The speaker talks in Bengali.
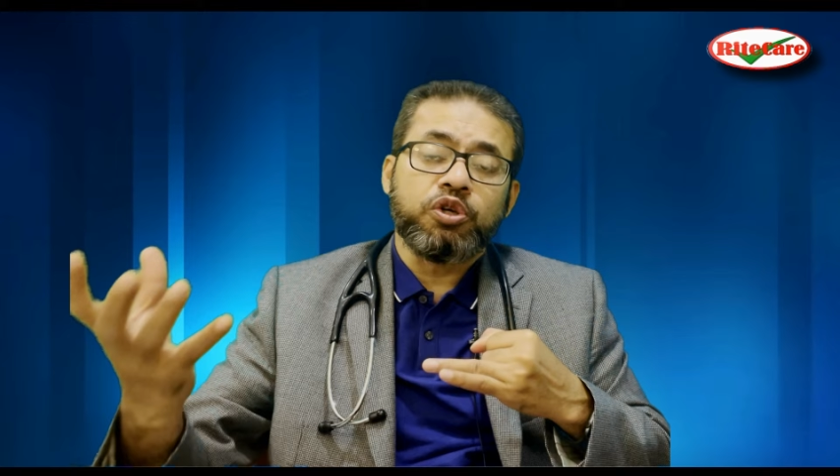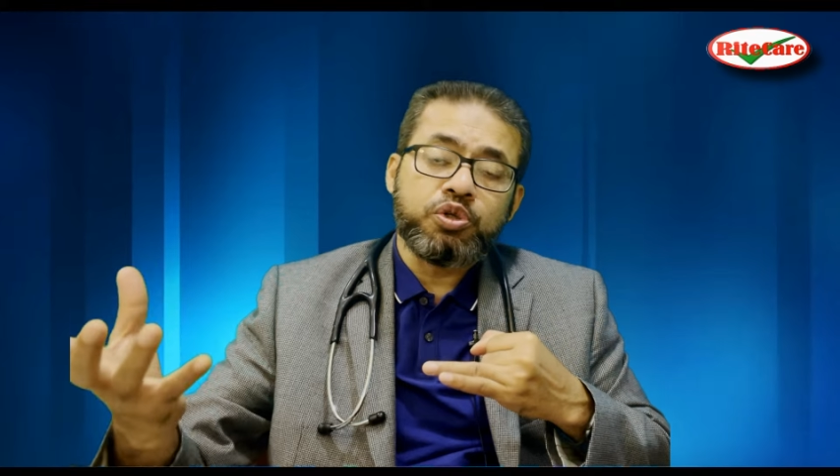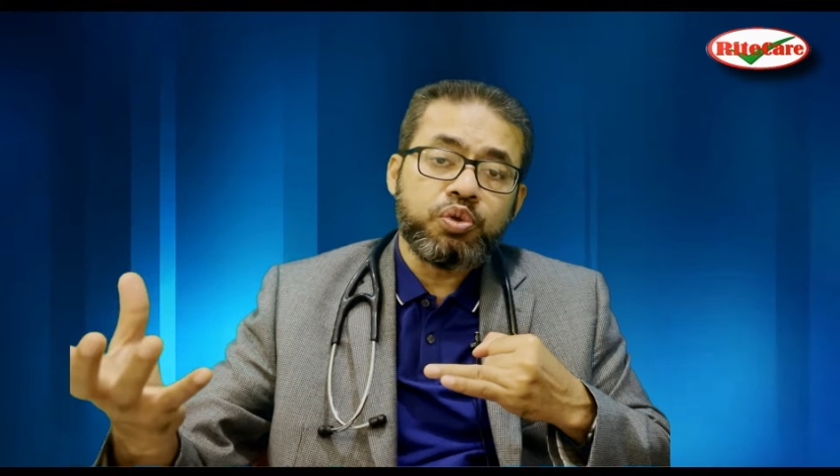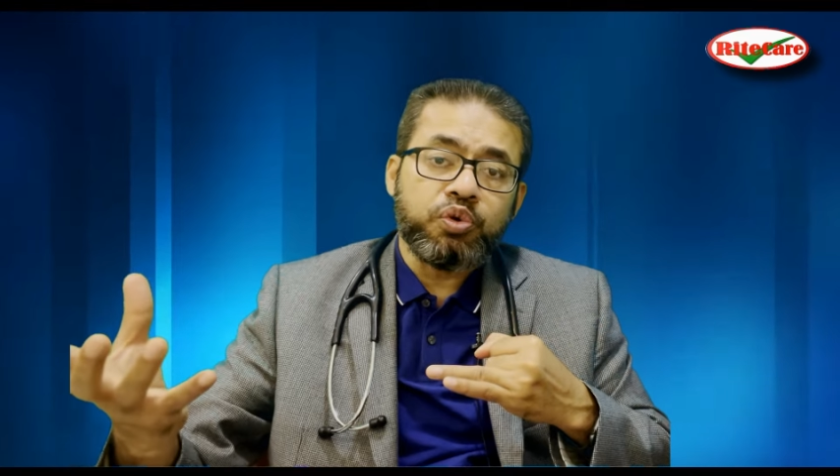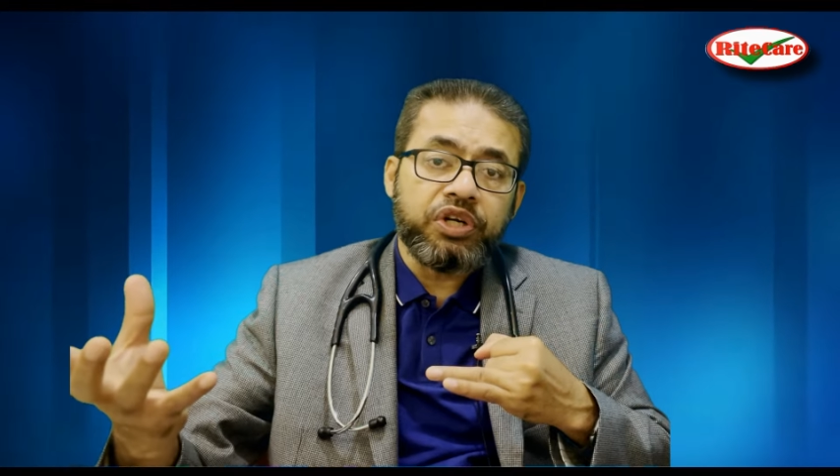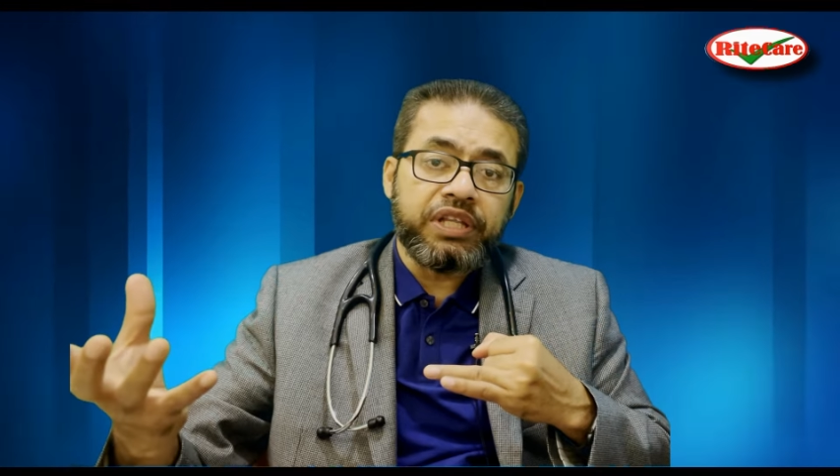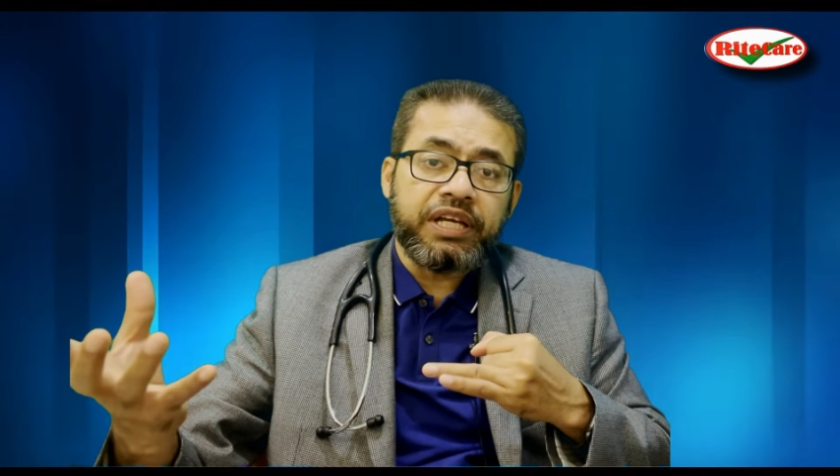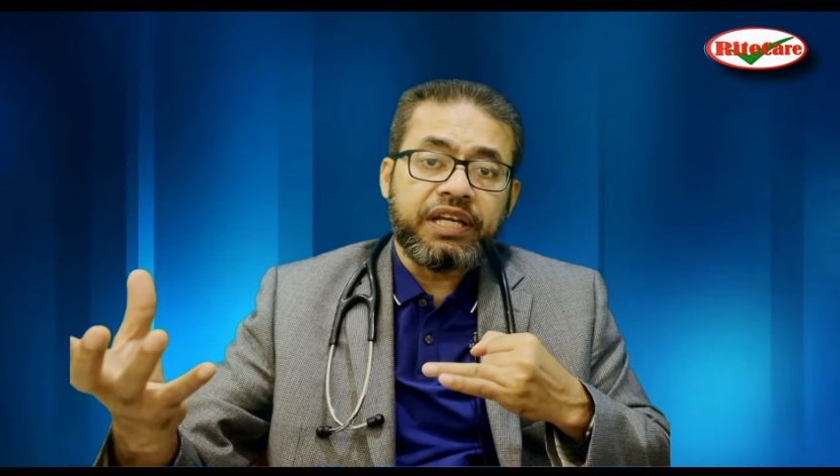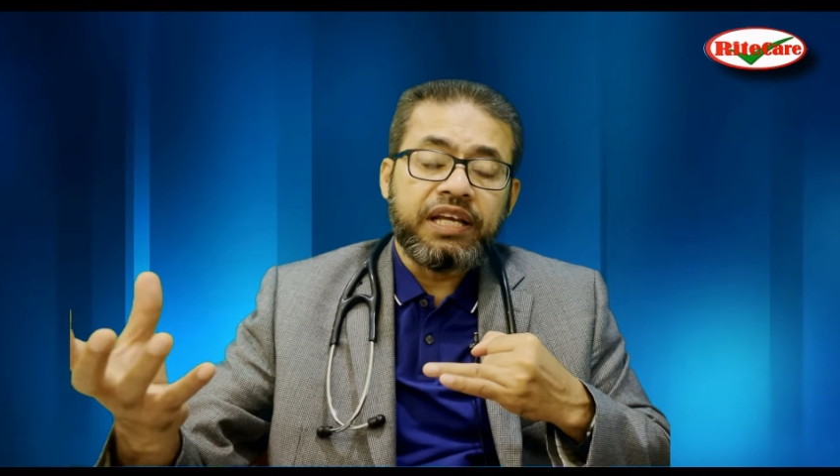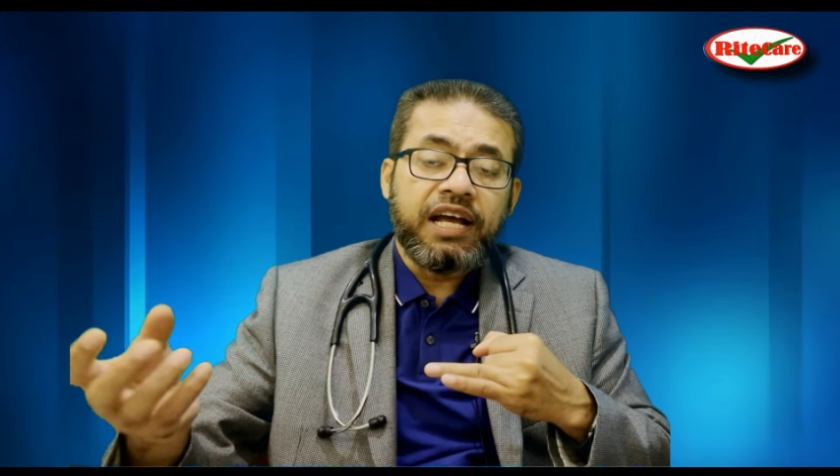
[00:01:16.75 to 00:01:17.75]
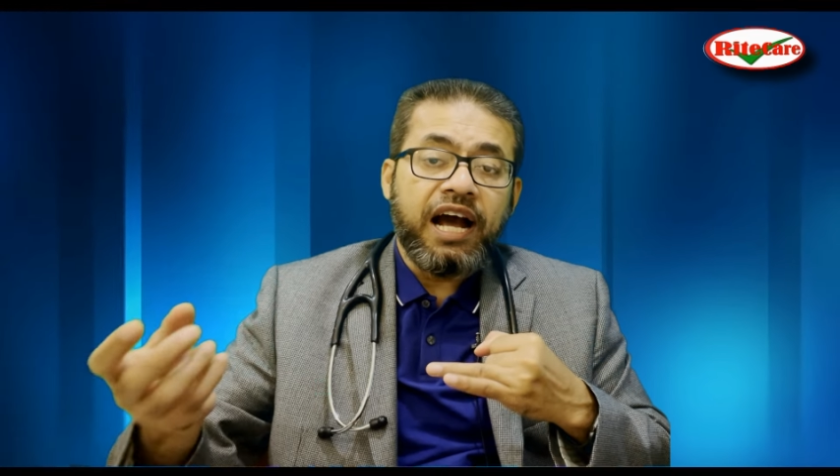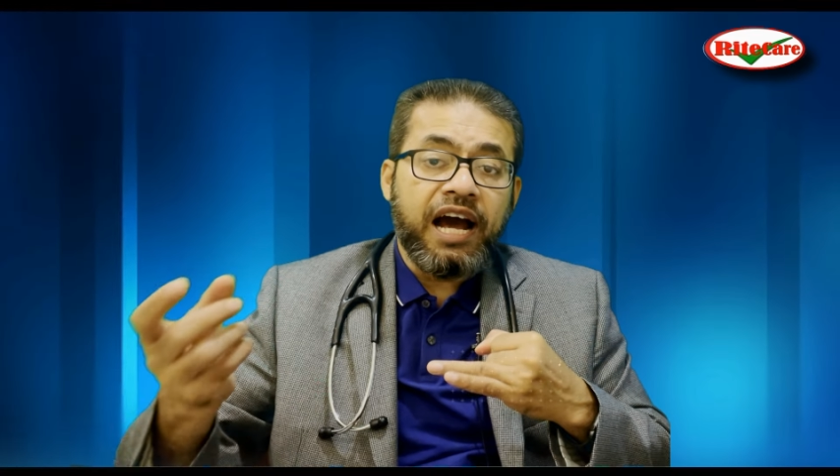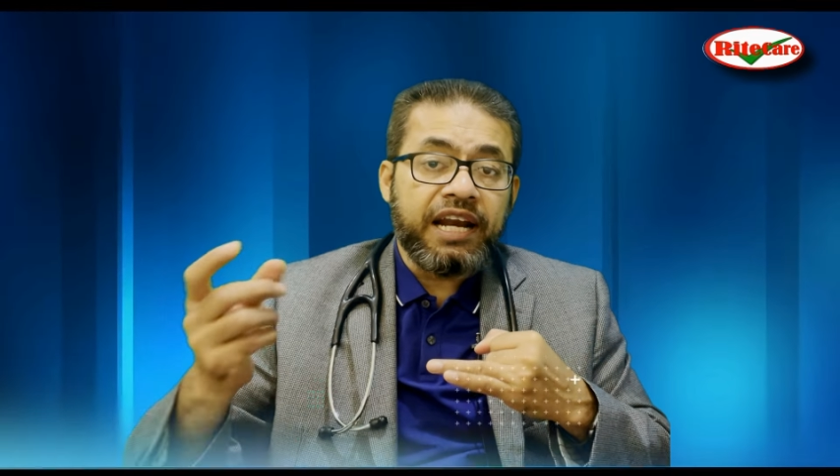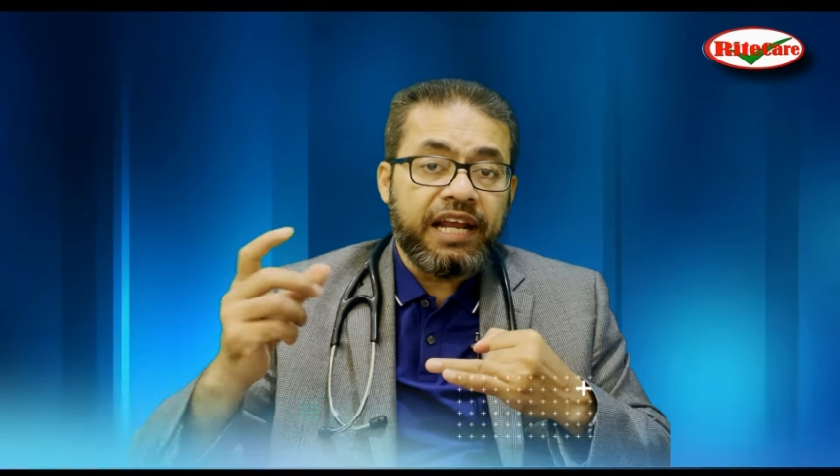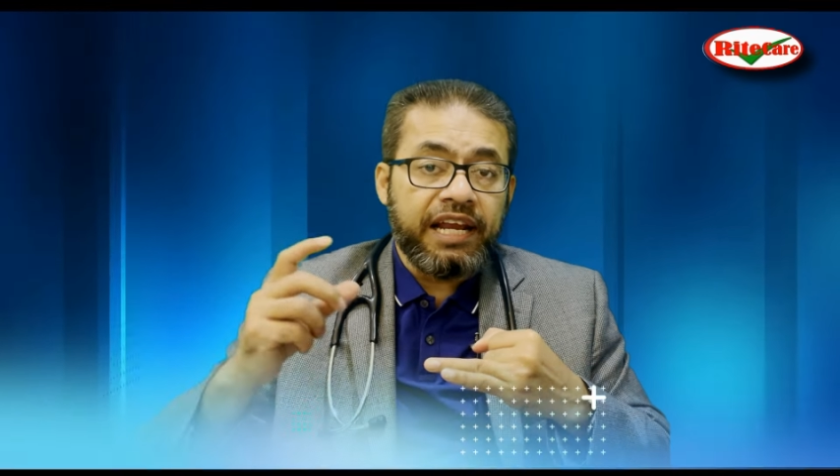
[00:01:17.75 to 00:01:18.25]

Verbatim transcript: নষ্ট করে দেয় আর